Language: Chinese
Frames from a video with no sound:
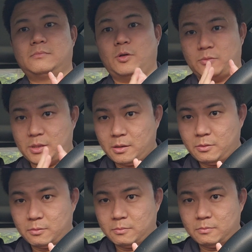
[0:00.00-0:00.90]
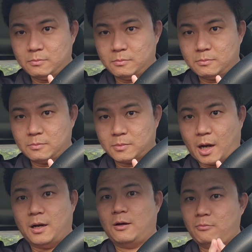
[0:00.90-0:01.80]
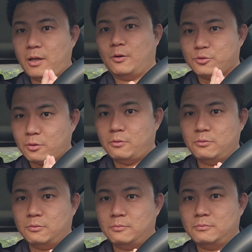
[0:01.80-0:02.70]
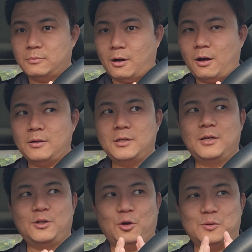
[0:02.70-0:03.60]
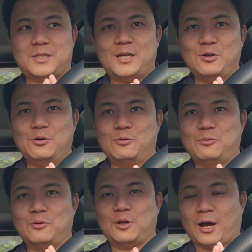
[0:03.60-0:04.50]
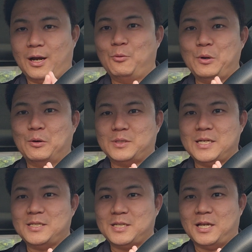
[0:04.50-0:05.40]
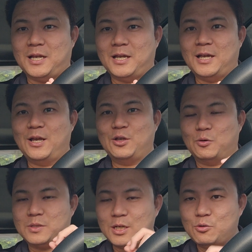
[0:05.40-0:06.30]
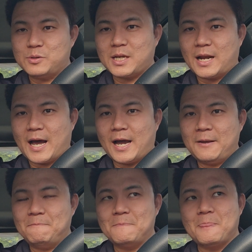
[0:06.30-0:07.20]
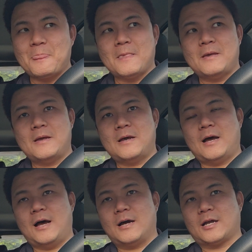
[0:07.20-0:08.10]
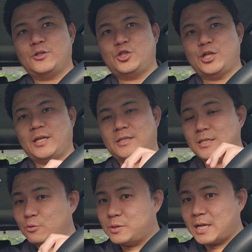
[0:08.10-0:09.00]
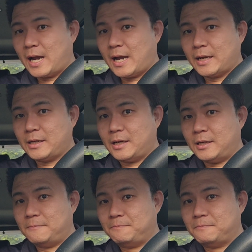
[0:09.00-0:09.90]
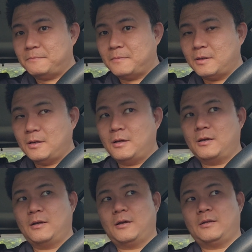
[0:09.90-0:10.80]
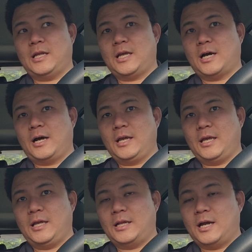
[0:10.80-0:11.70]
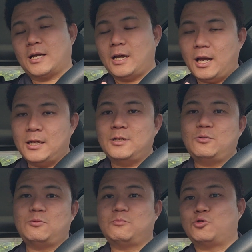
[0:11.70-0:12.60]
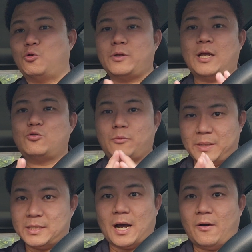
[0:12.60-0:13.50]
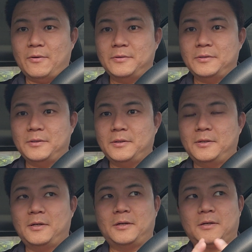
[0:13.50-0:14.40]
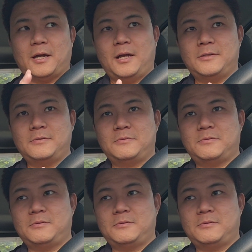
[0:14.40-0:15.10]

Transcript: 有记录可能会有收入啊，有记录可能会有惊喜，有记录下来，呃，根据你记录下来的。你可以的，跟昨天做比较，跟